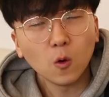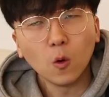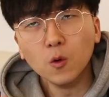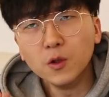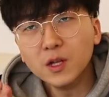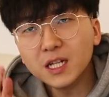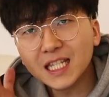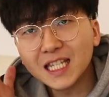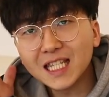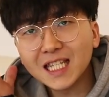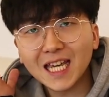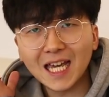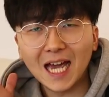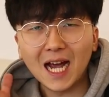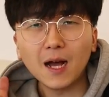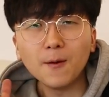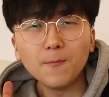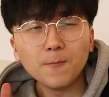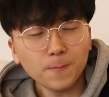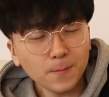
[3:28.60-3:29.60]
오늘 진짜
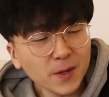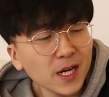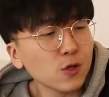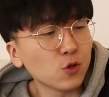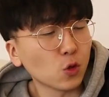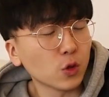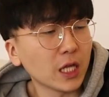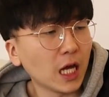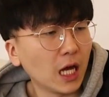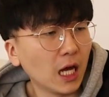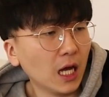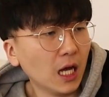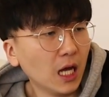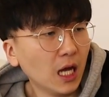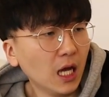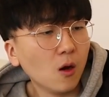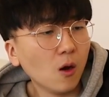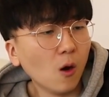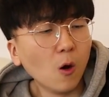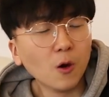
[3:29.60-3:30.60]
약간 필 좋다
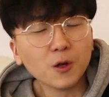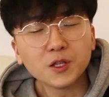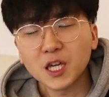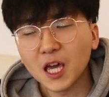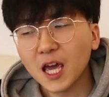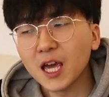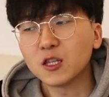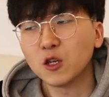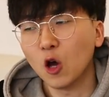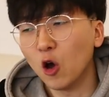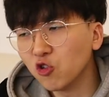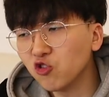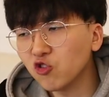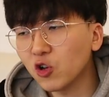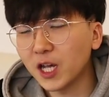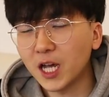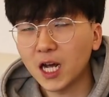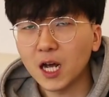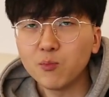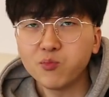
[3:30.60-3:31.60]
어제
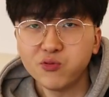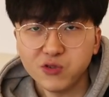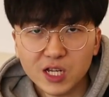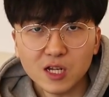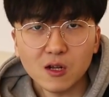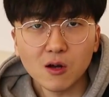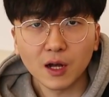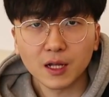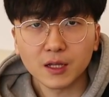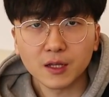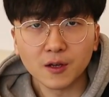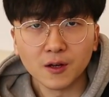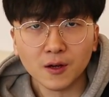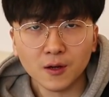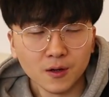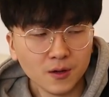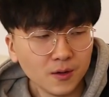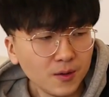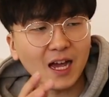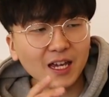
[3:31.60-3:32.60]
저주가 약간 풀린 것 같아요
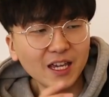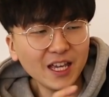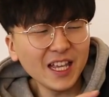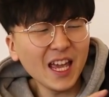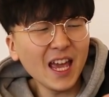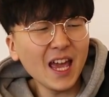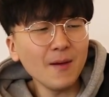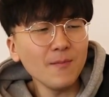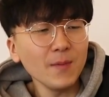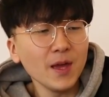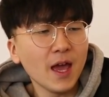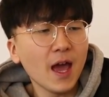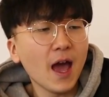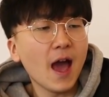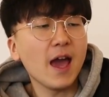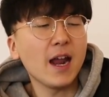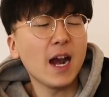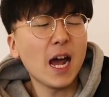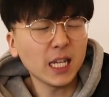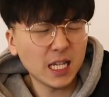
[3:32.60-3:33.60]
가키님
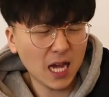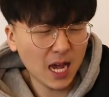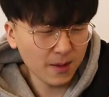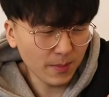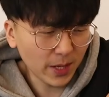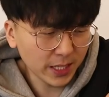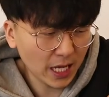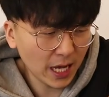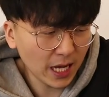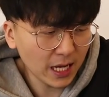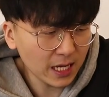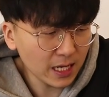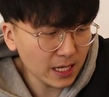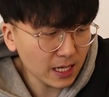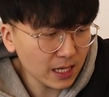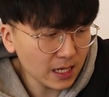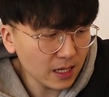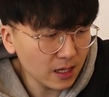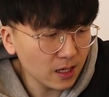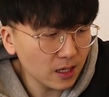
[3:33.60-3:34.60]

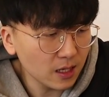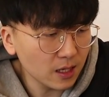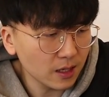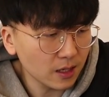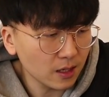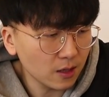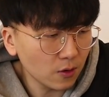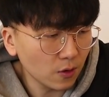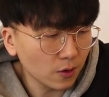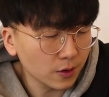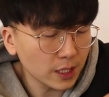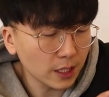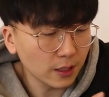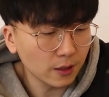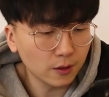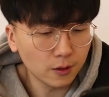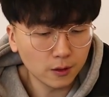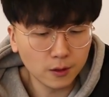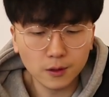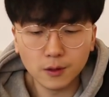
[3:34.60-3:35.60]
라샤이마세이 일로
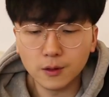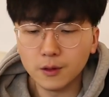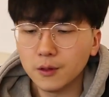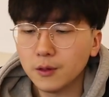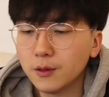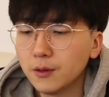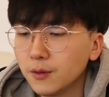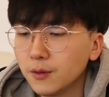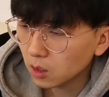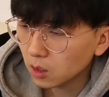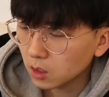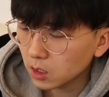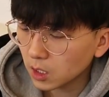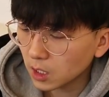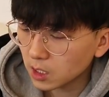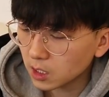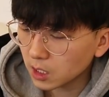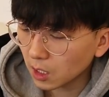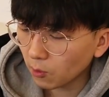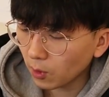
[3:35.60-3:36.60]
오세요
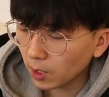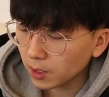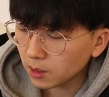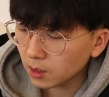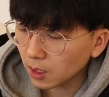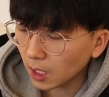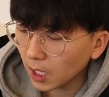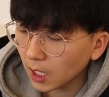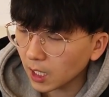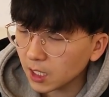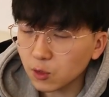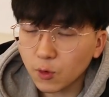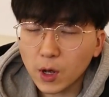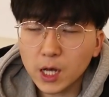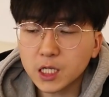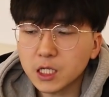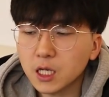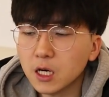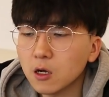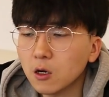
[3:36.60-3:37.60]
일단, 일단 한, 한 가지
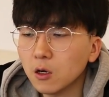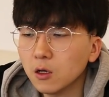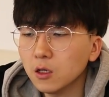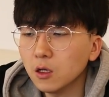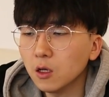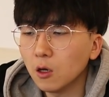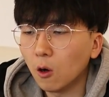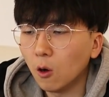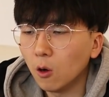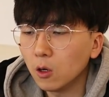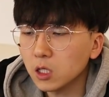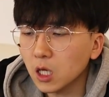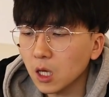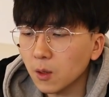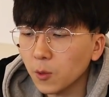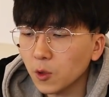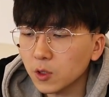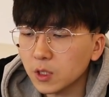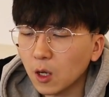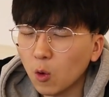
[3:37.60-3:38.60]
확실한 거는
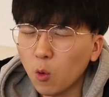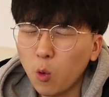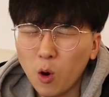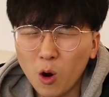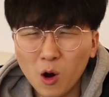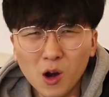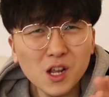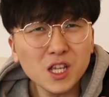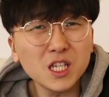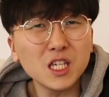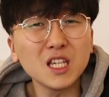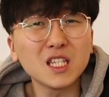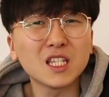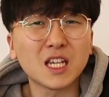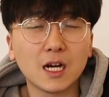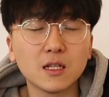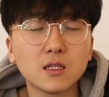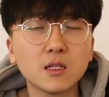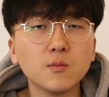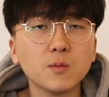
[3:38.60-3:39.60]
어제보다 훨씬
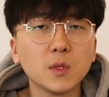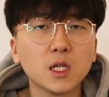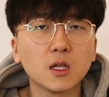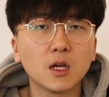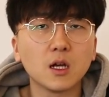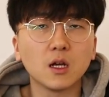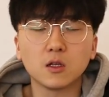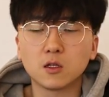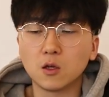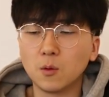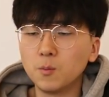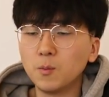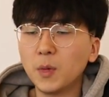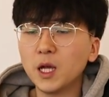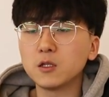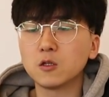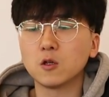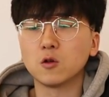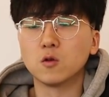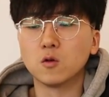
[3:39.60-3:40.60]
잘 뜹니다
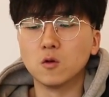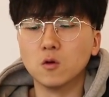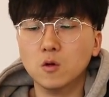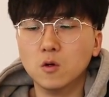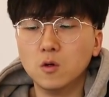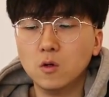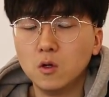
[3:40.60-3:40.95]
전반적으로